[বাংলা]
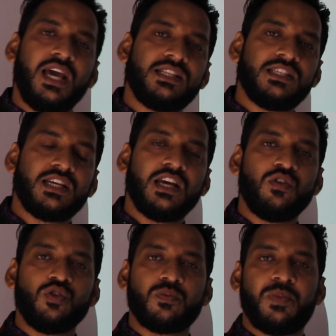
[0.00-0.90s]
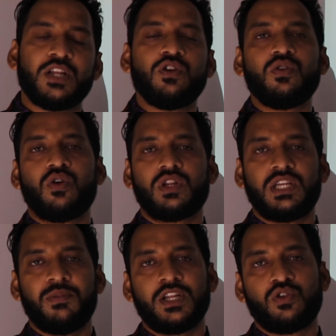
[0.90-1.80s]
এই চিকেন উৎপাদন
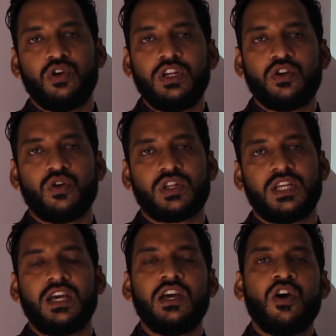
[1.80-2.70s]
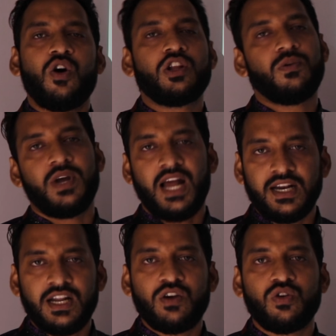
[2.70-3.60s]
করতে বা তৈরি করতে অথবা
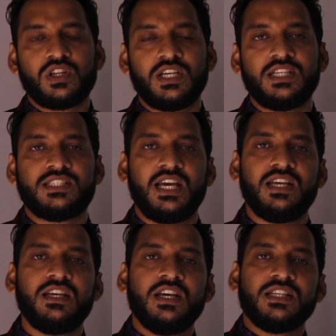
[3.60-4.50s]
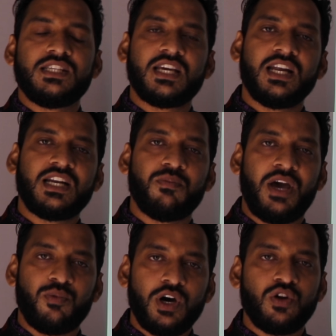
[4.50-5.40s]
রান্না করতে যেই চিকেনটা
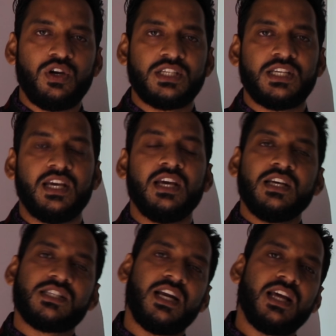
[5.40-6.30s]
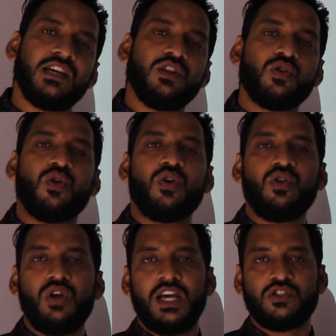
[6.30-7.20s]
ব্যবহার হয়েছে সেটা কিন্তু
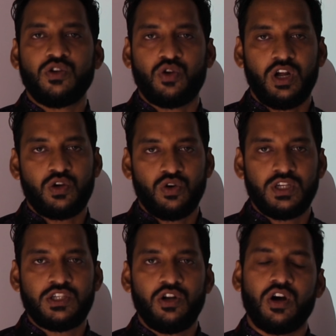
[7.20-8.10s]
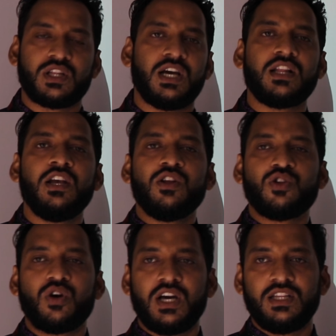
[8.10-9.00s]
অন্য একজন ক্রয় করেছিল অর্থাৎ
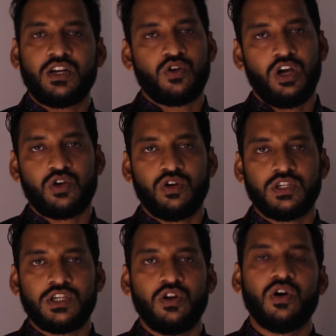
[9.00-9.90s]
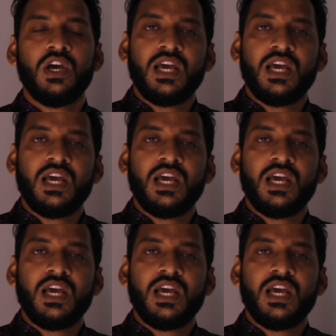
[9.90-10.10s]
দোকানদার ক্রয় করেছিল